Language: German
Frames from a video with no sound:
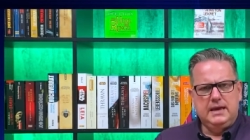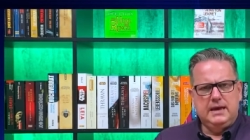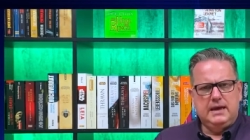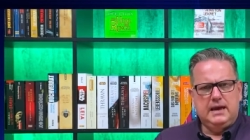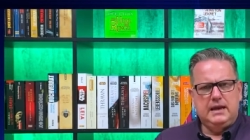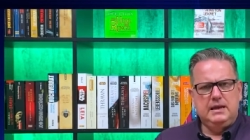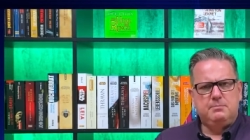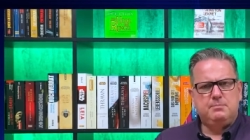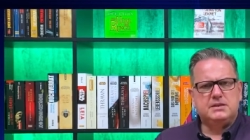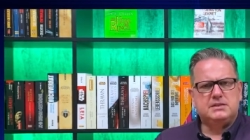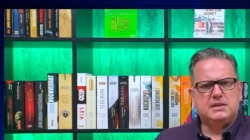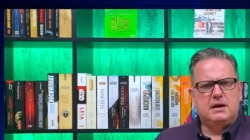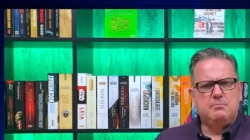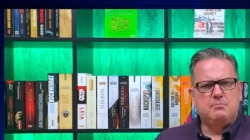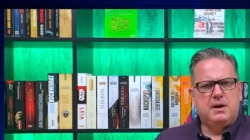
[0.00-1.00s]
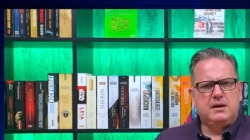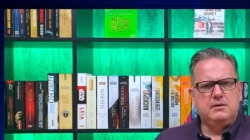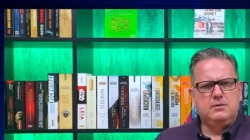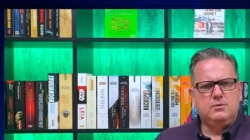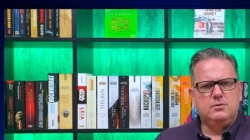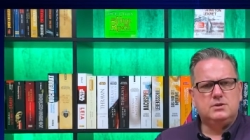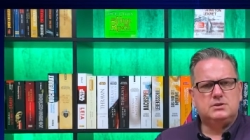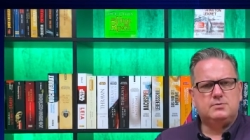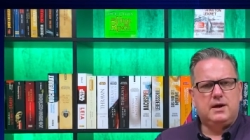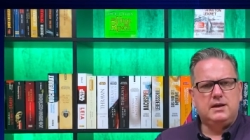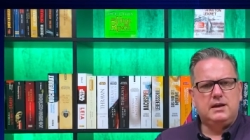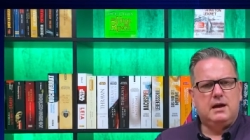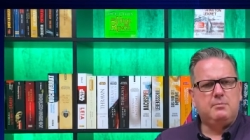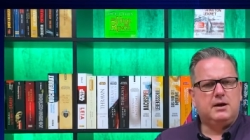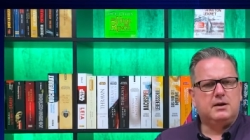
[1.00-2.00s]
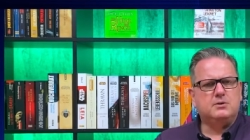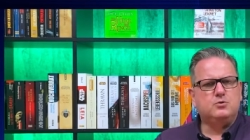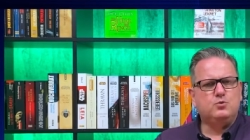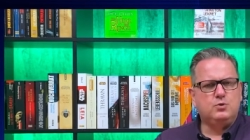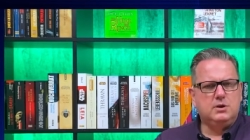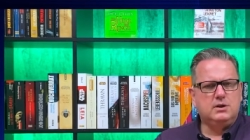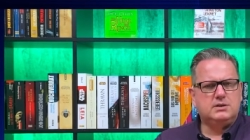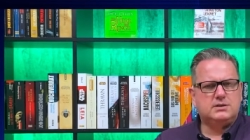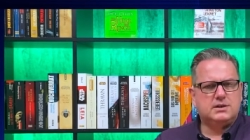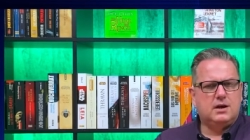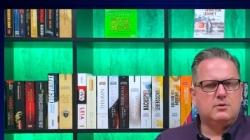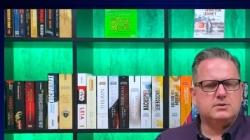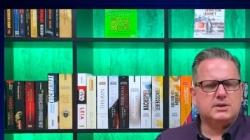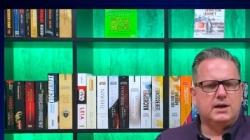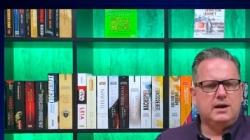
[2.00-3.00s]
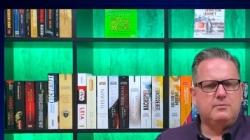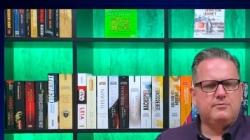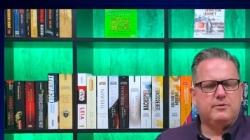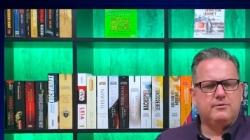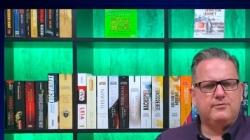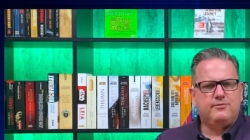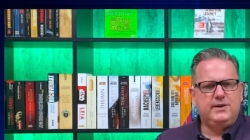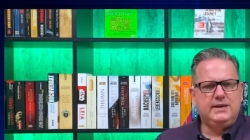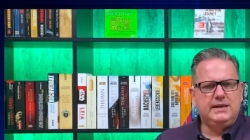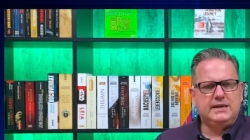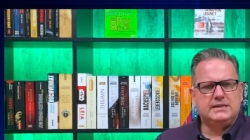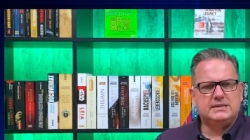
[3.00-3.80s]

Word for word: Er lebt mit seinem Mann und zwei Labradoodles außerhalb von Phoenix